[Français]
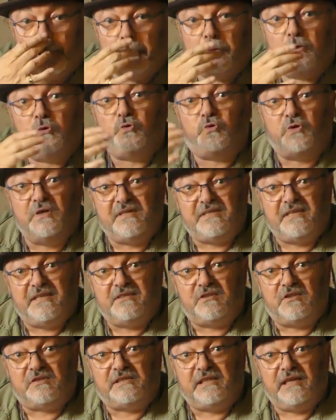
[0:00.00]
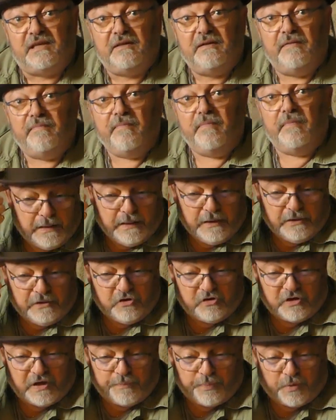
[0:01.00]
qu'utiliser les anciens.
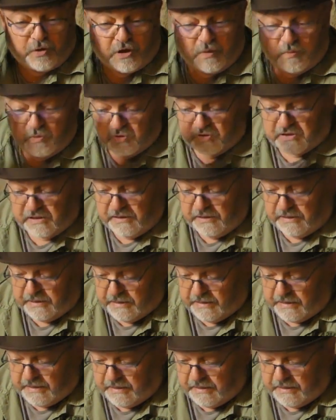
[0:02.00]
Déjà pour commencer.